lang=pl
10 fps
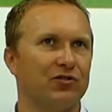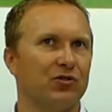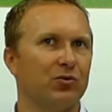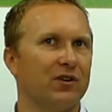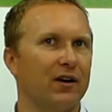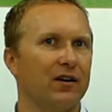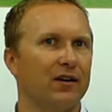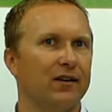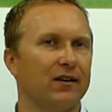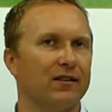że tutaj
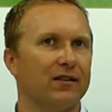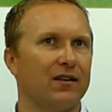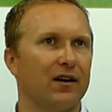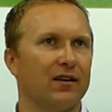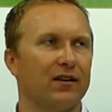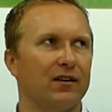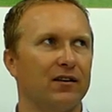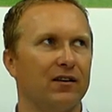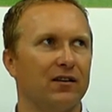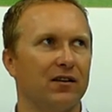e,
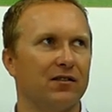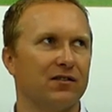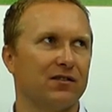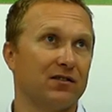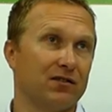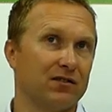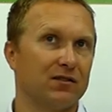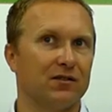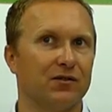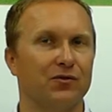taki jeden z
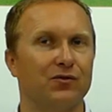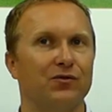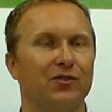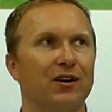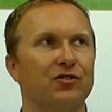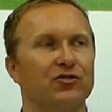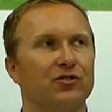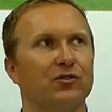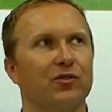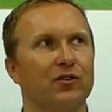
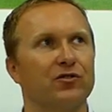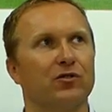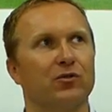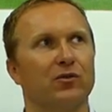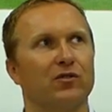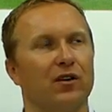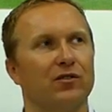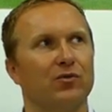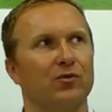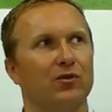większych, większych
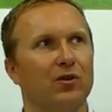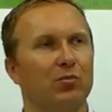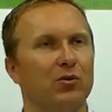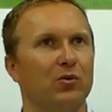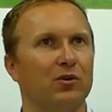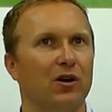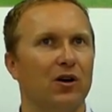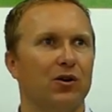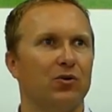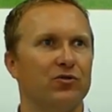sukcesów to było
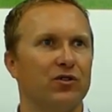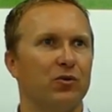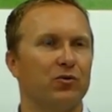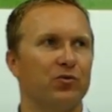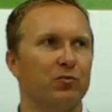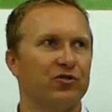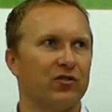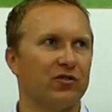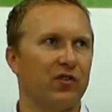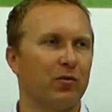udział w
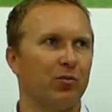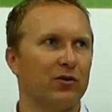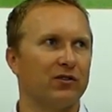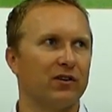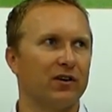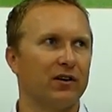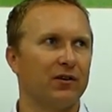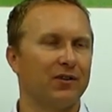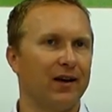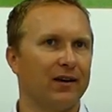Mistrzostwach Polski
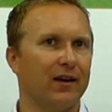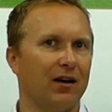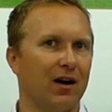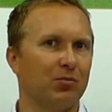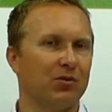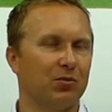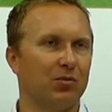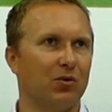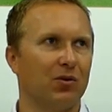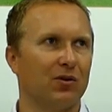w Nike Cup. To
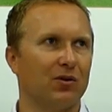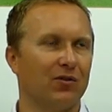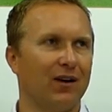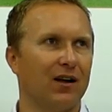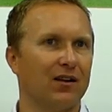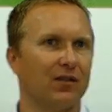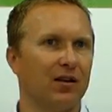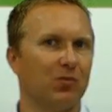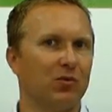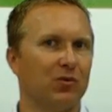było dwa lata
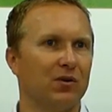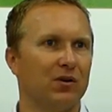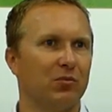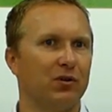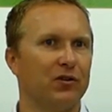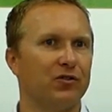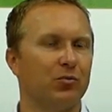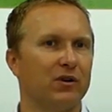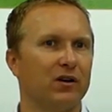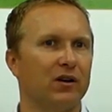temu. E,
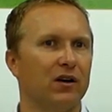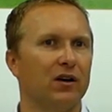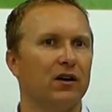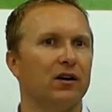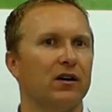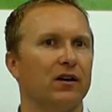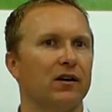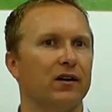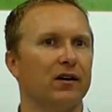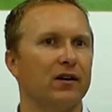byliśmy
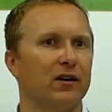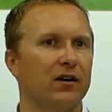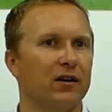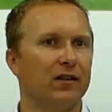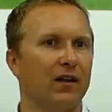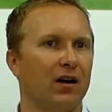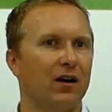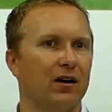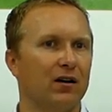na